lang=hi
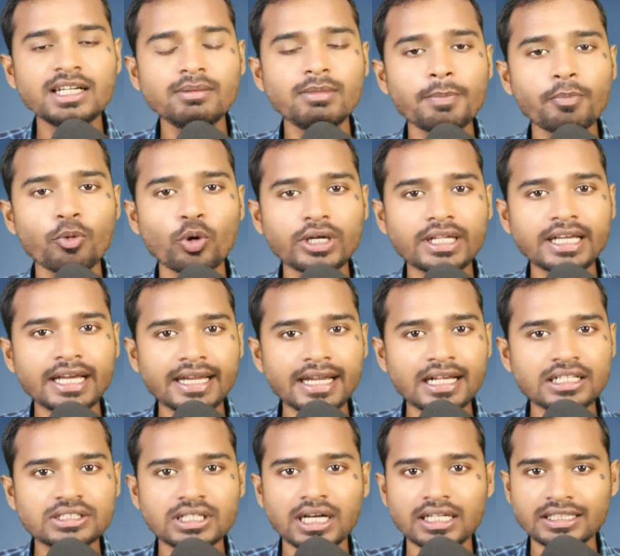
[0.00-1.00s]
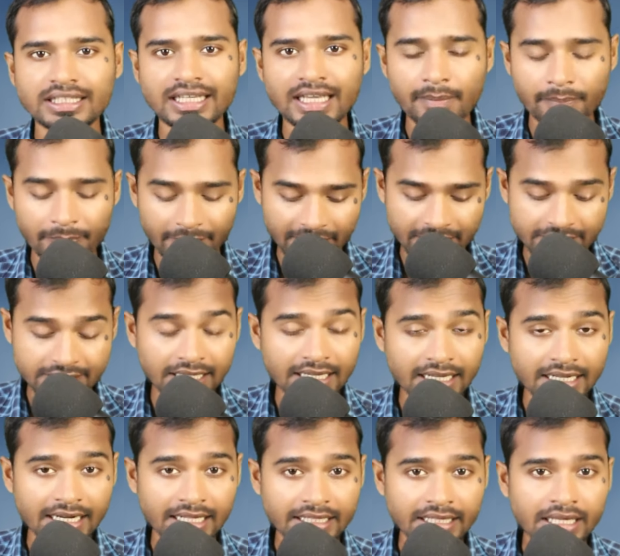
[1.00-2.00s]
में पोर्ट करना चाहते हैं बेहिसक
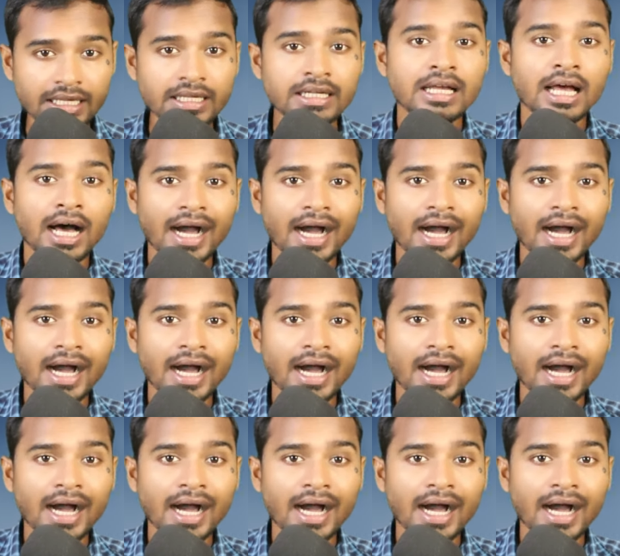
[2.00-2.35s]
कराइए